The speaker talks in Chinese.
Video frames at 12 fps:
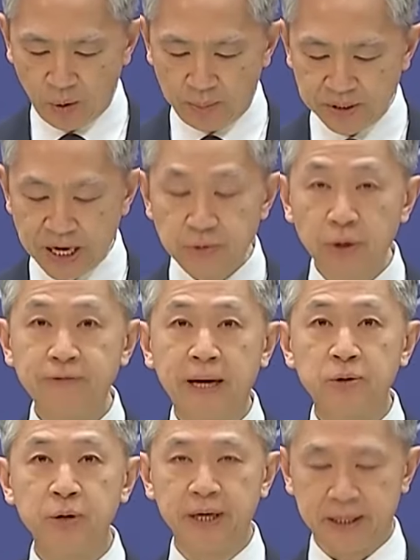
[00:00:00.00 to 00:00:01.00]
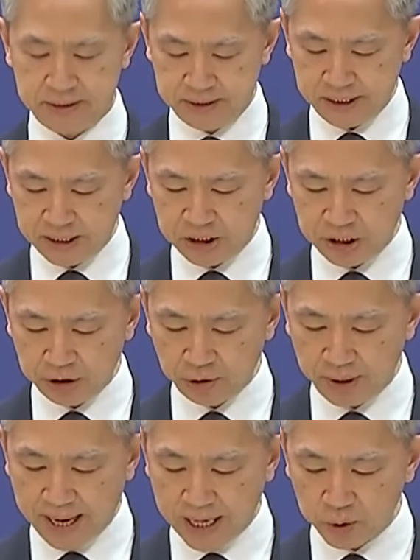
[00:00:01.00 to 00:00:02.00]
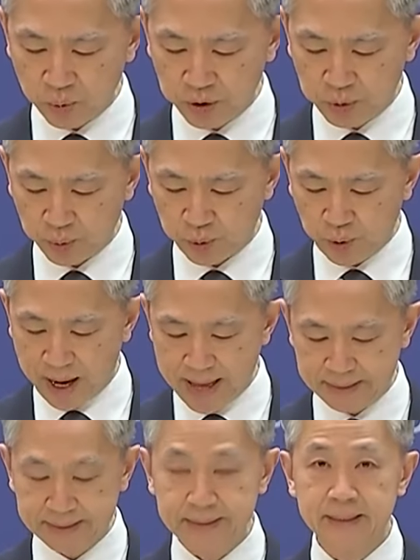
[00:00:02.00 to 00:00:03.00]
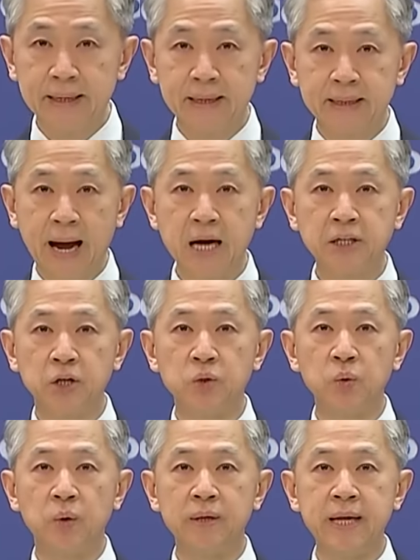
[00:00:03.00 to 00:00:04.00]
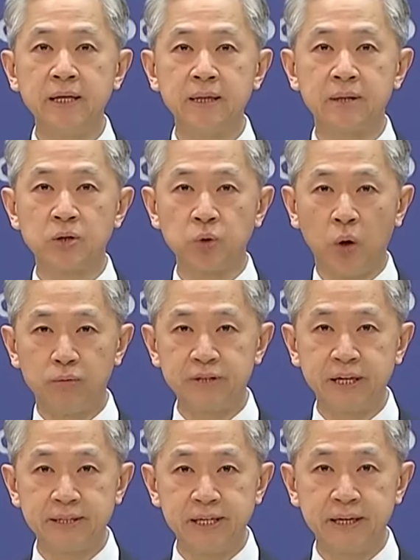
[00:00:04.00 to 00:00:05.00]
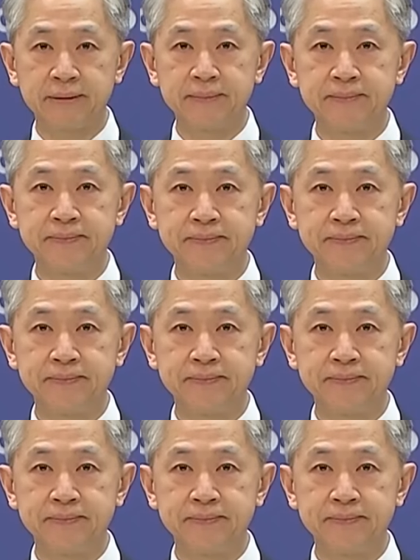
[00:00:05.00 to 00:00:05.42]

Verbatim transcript: 我们坚决反对 G7 损害中国主权、干涉中国内政的错误行径。